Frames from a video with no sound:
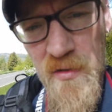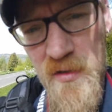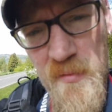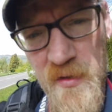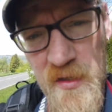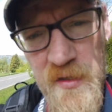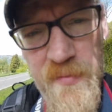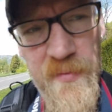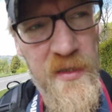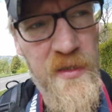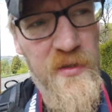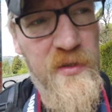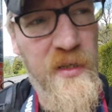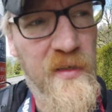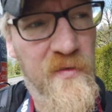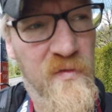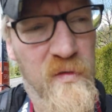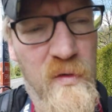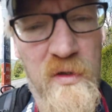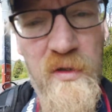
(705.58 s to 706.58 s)
Da musste man
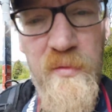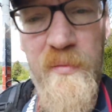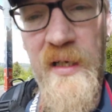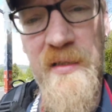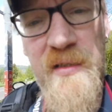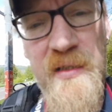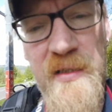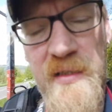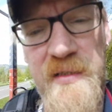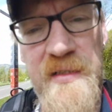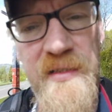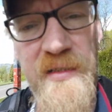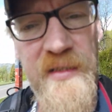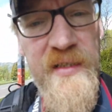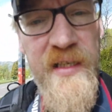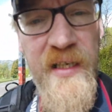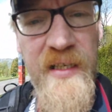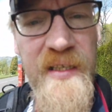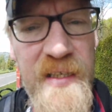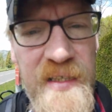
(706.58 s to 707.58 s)
natürlich ein Foto machen, das
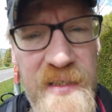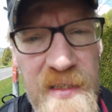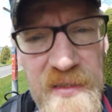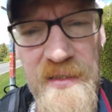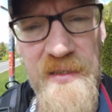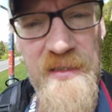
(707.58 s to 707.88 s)
ging nicht